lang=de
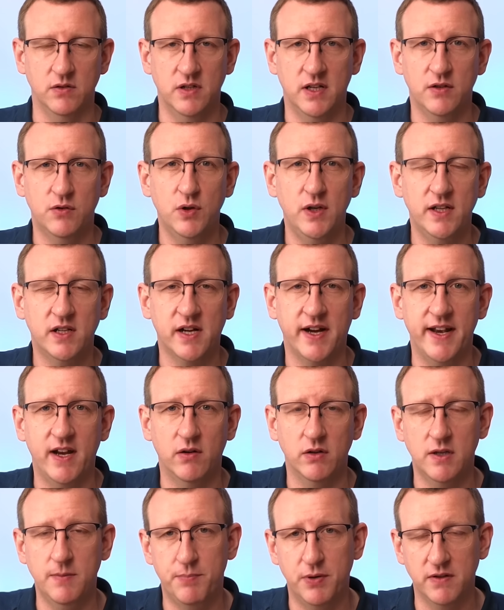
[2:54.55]
Und natürlich kann
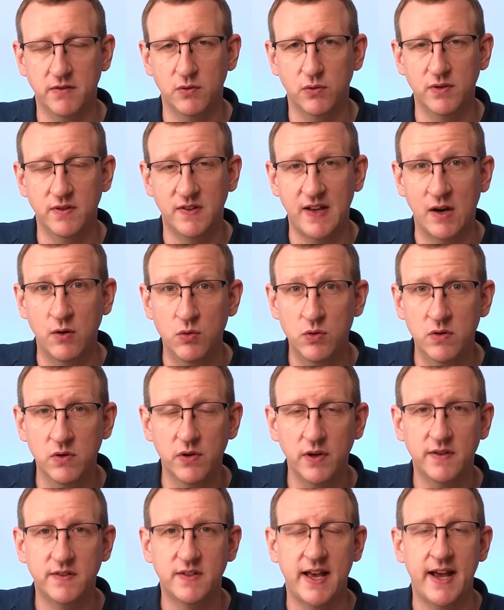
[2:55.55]
auch die Person sehr
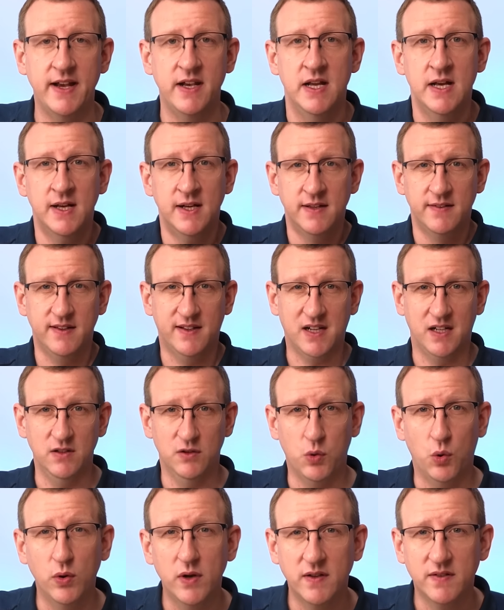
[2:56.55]
unruhig sein, sie
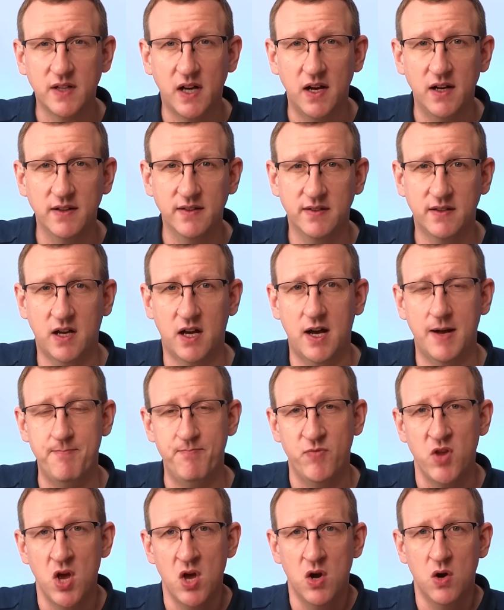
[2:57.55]
kann Todesangst
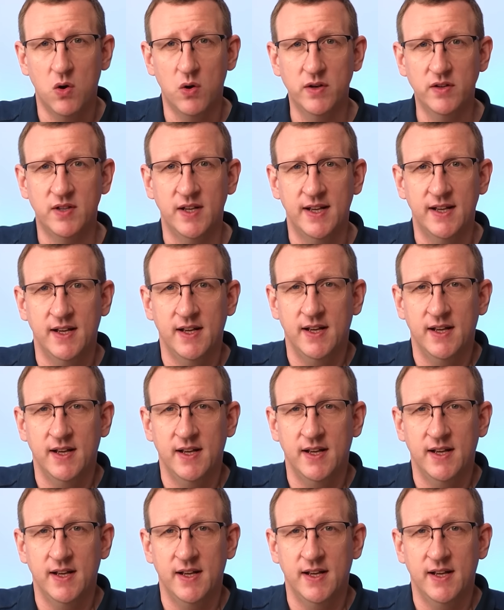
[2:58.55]
haben und